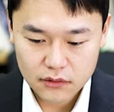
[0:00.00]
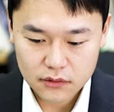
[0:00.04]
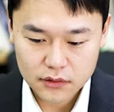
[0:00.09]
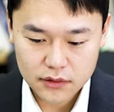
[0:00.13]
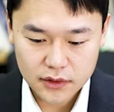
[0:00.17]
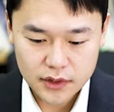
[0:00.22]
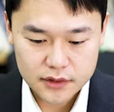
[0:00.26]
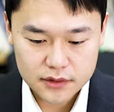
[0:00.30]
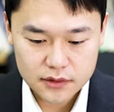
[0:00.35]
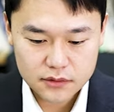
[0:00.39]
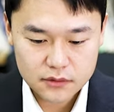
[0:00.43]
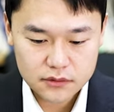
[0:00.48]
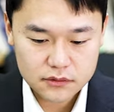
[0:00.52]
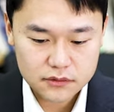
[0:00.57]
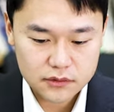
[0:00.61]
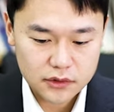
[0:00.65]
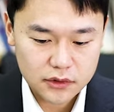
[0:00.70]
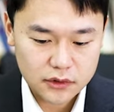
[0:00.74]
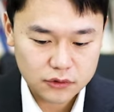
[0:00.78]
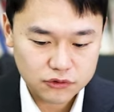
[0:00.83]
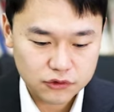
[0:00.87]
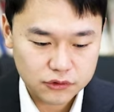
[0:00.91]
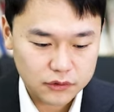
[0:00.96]
그래서
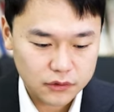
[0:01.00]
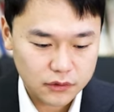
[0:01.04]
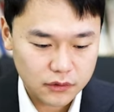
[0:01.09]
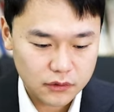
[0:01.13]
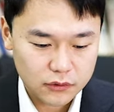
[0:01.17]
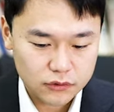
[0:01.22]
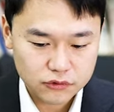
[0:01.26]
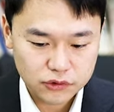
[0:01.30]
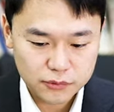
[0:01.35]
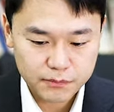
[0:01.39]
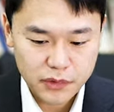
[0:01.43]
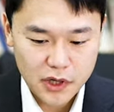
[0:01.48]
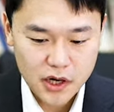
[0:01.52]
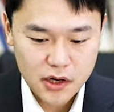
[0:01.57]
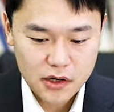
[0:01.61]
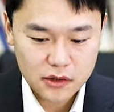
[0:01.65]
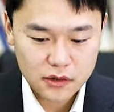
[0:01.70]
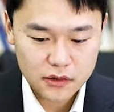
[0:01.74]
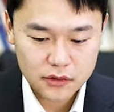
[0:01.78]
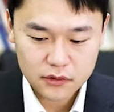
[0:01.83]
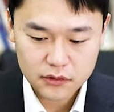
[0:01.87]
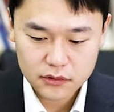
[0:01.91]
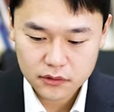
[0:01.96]
예, 쿠,
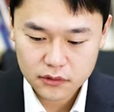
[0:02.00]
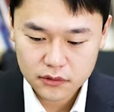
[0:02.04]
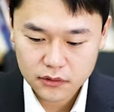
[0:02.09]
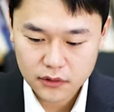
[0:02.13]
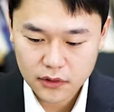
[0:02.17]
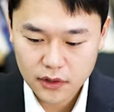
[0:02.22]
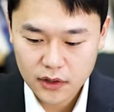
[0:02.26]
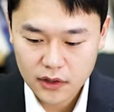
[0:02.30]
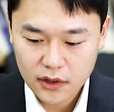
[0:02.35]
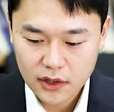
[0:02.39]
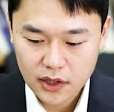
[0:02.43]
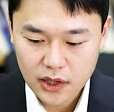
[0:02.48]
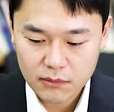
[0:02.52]
쿠팡의